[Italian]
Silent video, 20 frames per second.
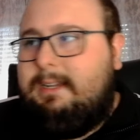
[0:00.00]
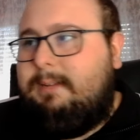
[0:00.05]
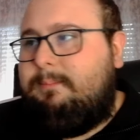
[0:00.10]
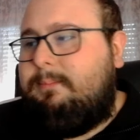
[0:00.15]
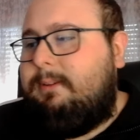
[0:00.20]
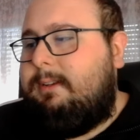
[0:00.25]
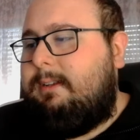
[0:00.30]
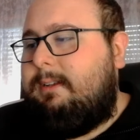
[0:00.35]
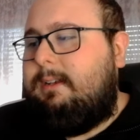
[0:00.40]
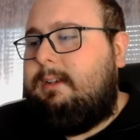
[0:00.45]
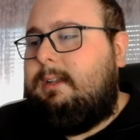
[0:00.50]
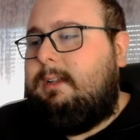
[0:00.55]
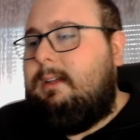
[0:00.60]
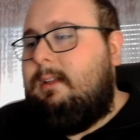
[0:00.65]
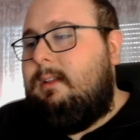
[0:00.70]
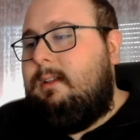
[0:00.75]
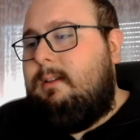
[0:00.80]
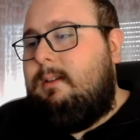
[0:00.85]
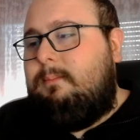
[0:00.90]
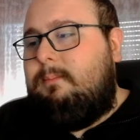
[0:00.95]
campanella
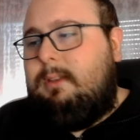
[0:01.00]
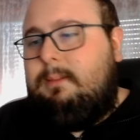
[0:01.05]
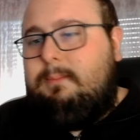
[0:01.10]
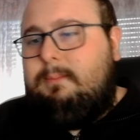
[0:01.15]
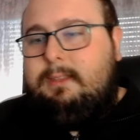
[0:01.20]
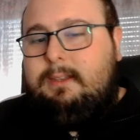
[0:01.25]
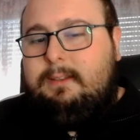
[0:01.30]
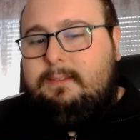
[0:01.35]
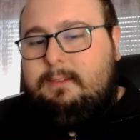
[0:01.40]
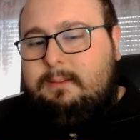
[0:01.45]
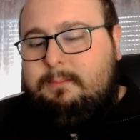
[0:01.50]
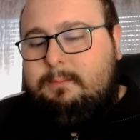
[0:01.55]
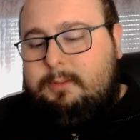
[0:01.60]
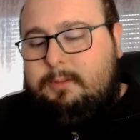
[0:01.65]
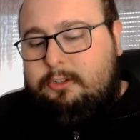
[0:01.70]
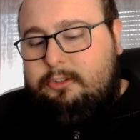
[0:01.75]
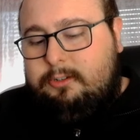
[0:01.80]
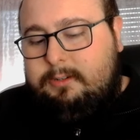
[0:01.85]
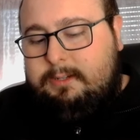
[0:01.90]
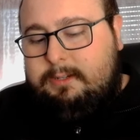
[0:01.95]
per rimanere sempre
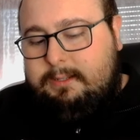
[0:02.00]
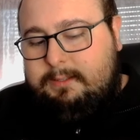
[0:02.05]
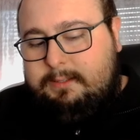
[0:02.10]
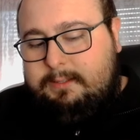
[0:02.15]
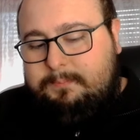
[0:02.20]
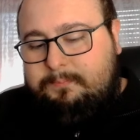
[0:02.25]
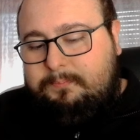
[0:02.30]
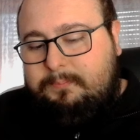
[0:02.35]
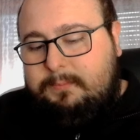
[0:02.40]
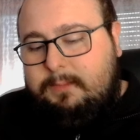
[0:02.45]
aggiornati.